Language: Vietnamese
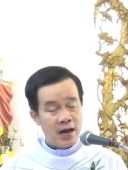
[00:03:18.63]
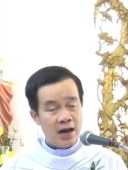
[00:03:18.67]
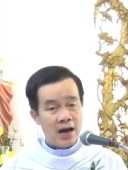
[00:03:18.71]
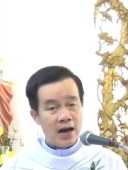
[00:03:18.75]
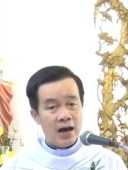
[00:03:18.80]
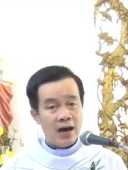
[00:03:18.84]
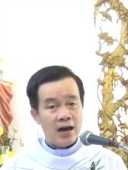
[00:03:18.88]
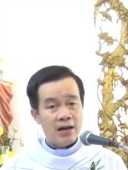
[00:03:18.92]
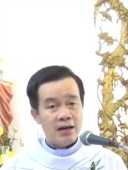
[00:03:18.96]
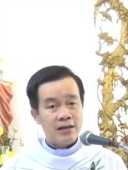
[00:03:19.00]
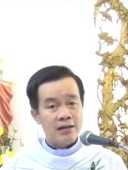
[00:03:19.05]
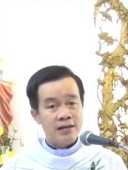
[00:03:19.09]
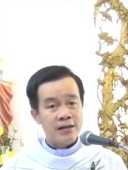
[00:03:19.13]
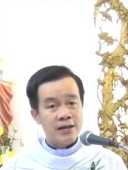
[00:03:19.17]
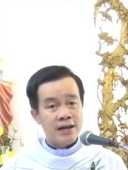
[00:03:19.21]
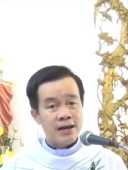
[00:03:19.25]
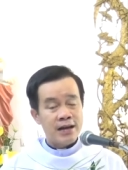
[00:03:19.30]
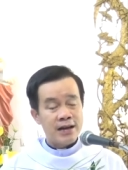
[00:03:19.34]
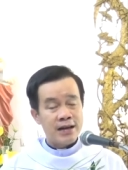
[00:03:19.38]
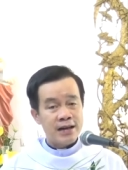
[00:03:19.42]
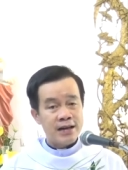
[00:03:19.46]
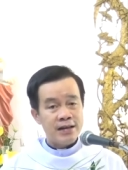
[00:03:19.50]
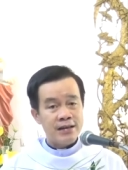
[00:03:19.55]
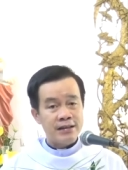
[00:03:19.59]
ở
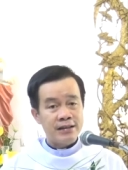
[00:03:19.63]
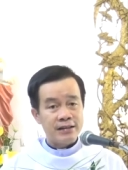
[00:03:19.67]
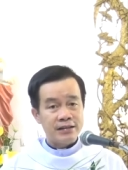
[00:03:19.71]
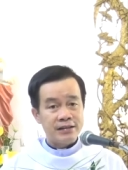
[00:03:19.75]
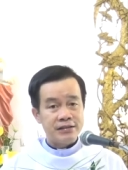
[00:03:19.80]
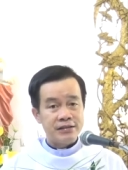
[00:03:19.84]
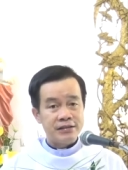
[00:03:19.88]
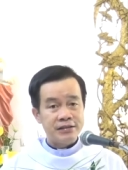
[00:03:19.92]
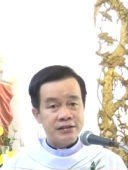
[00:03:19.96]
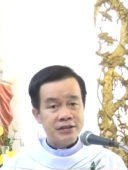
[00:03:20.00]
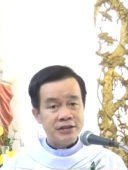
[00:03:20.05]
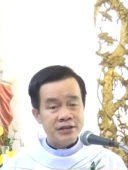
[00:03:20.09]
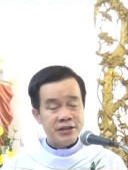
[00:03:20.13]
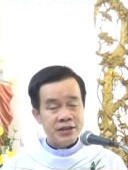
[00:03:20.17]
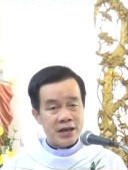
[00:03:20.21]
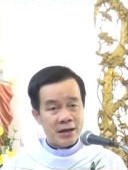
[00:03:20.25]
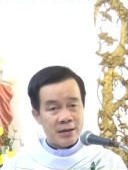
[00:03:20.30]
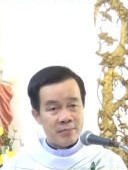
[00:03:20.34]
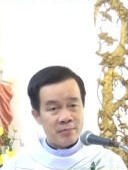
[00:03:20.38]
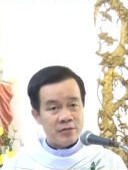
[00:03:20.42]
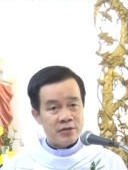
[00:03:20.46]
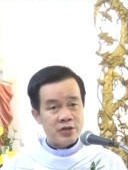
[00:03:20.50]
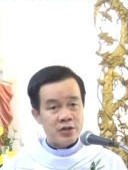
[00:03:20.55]
cái ký tự thứ năm